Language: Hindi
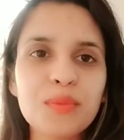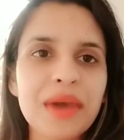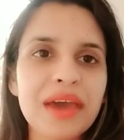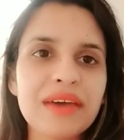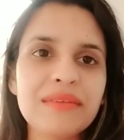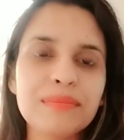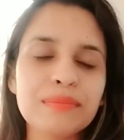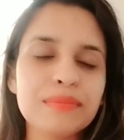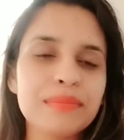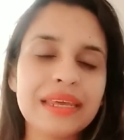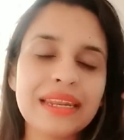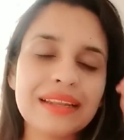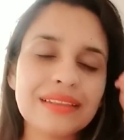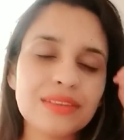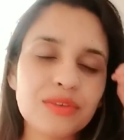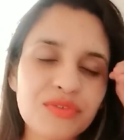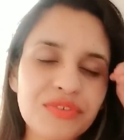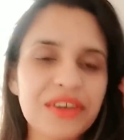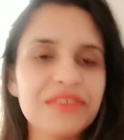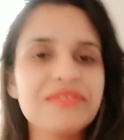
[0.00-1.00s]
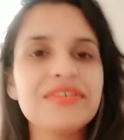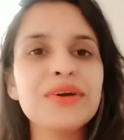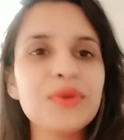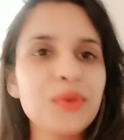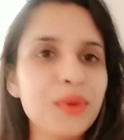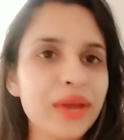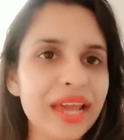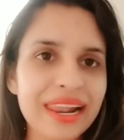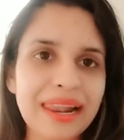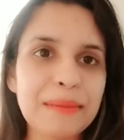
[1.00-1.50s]
मैं मेरा तो फेवरेट
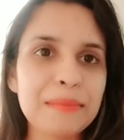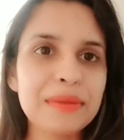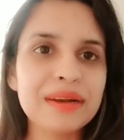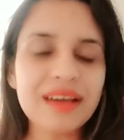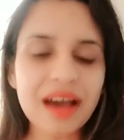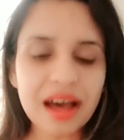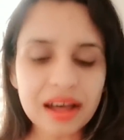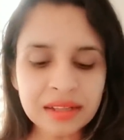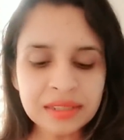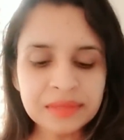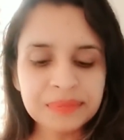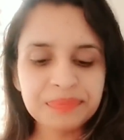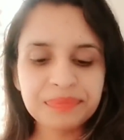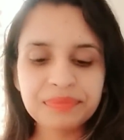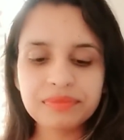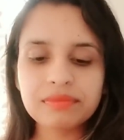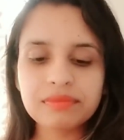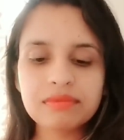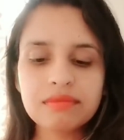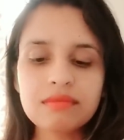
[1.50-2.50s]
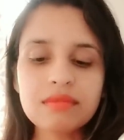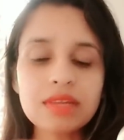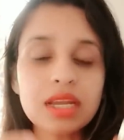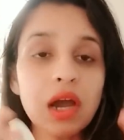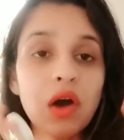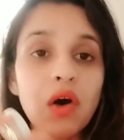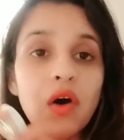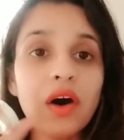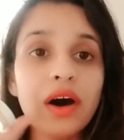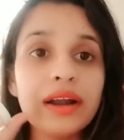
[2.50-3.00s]
हो गया लेमन का
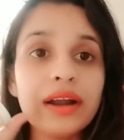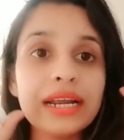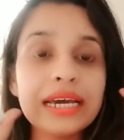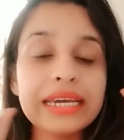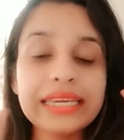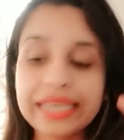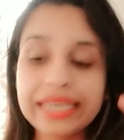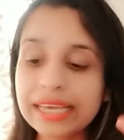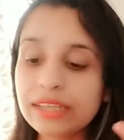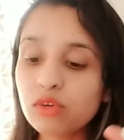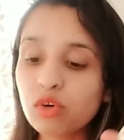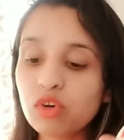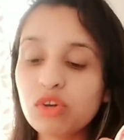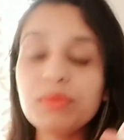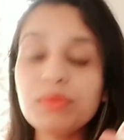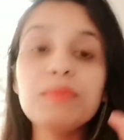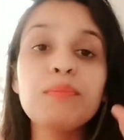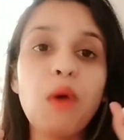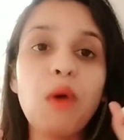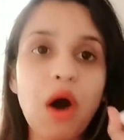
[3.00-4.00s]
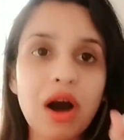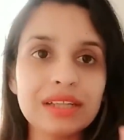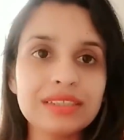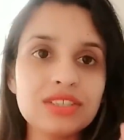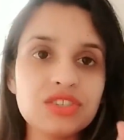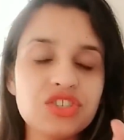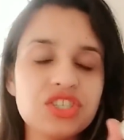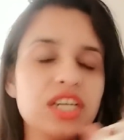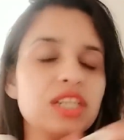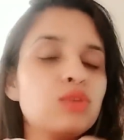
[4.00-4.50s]
और ये दोनों भी बहुत
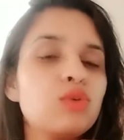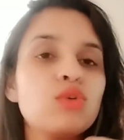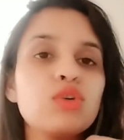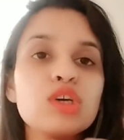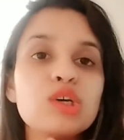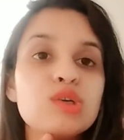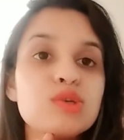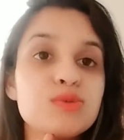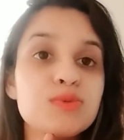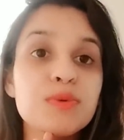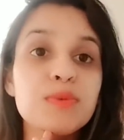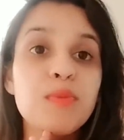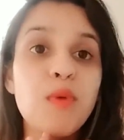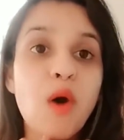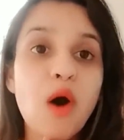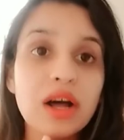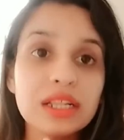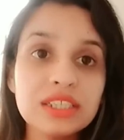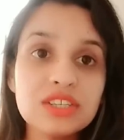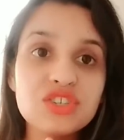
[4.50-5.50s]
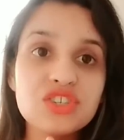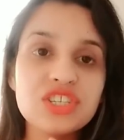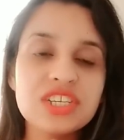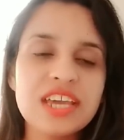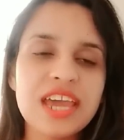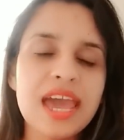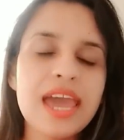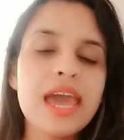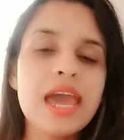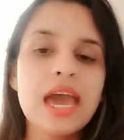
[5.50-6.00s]
अच्छे हैं दोनों की खुशबू भी बहुत अच्छी
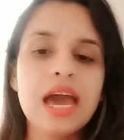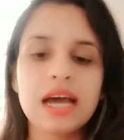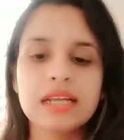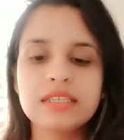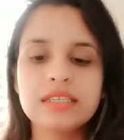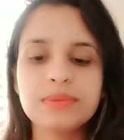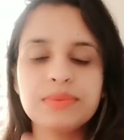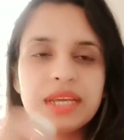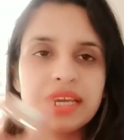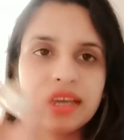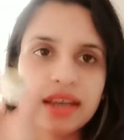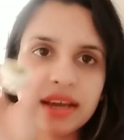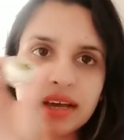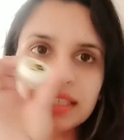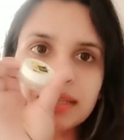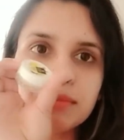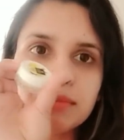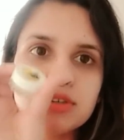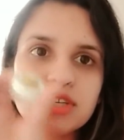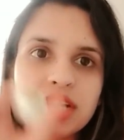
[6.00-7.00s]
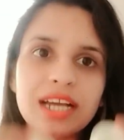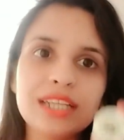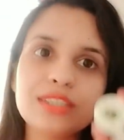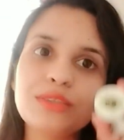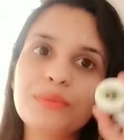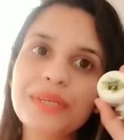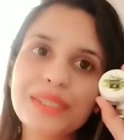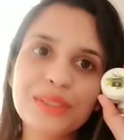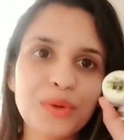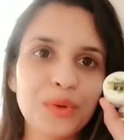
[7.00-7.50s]
है जब ये खत्म हो जाएगा
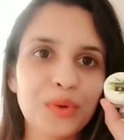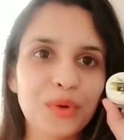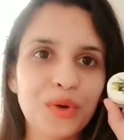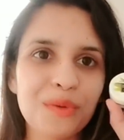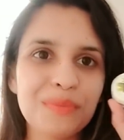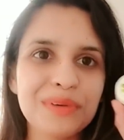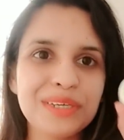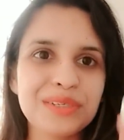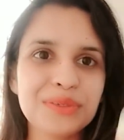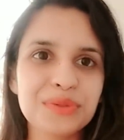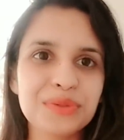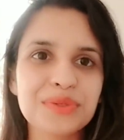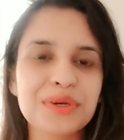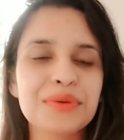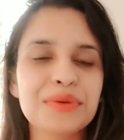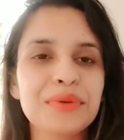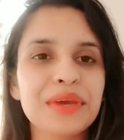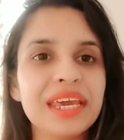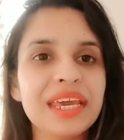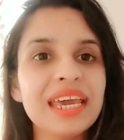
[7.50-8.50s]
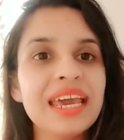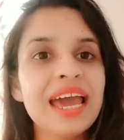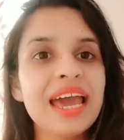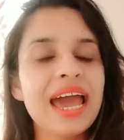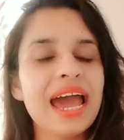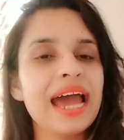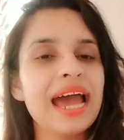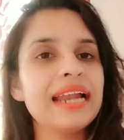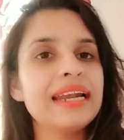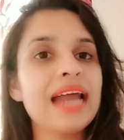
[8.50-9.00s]
तो मैं इन दोनों को भी यूज़ करूँगी
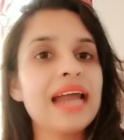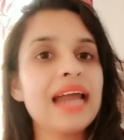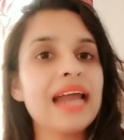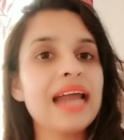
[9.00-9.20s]
एंड